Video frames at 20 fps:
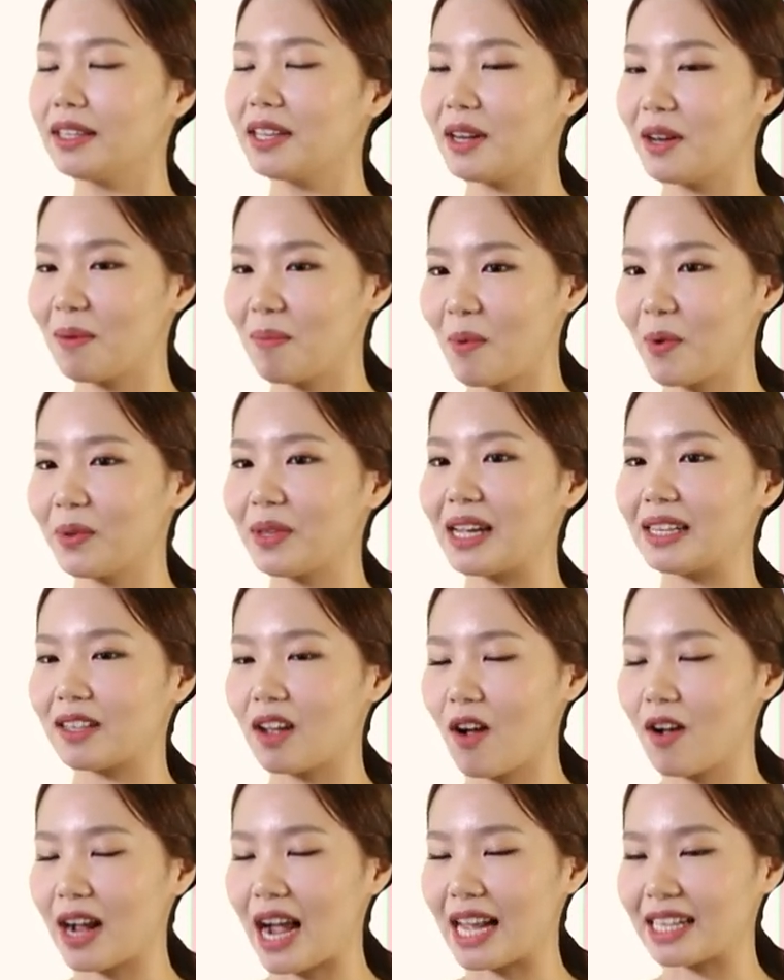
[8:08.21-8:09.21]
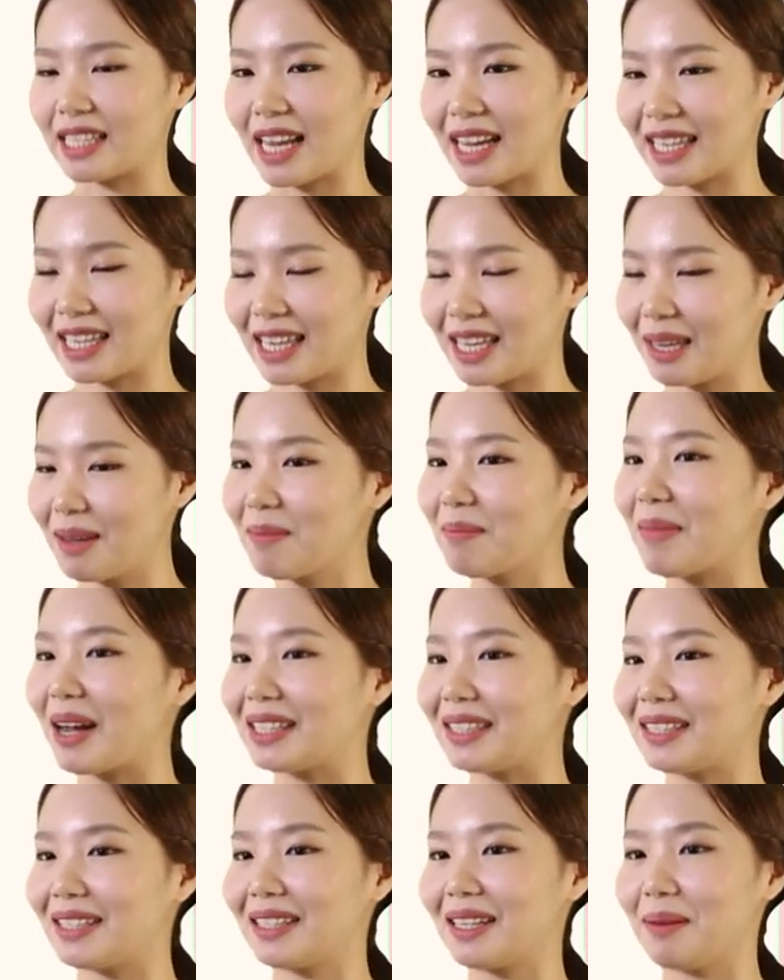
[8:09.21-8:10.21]
일본에서 가장 긴
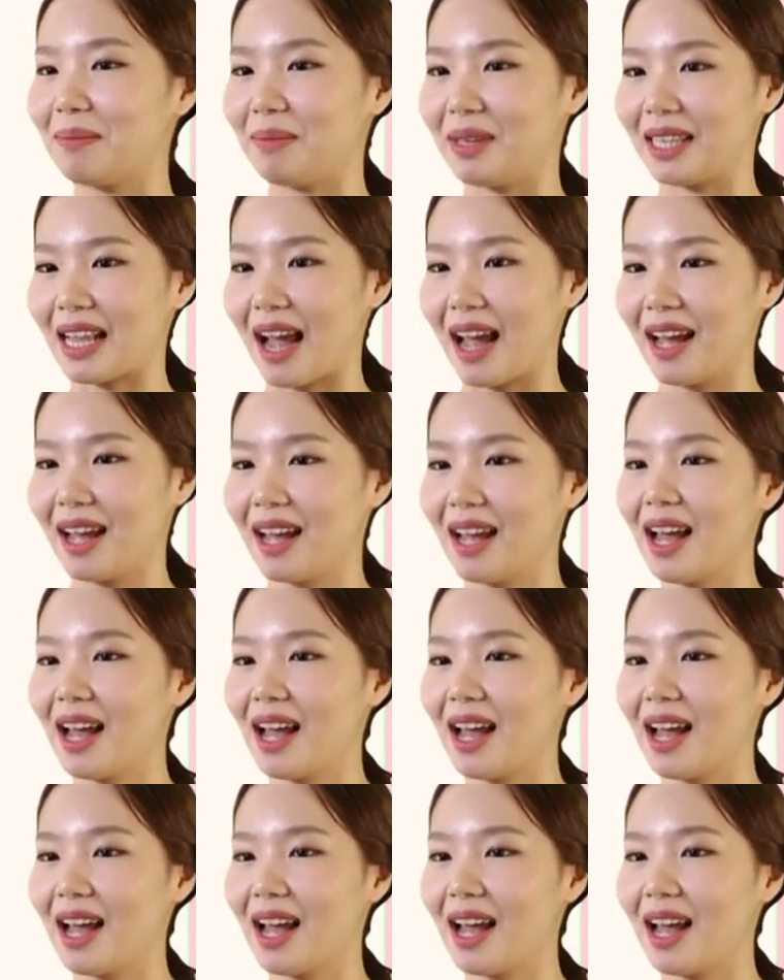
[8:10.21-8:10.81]
마츠리입니다.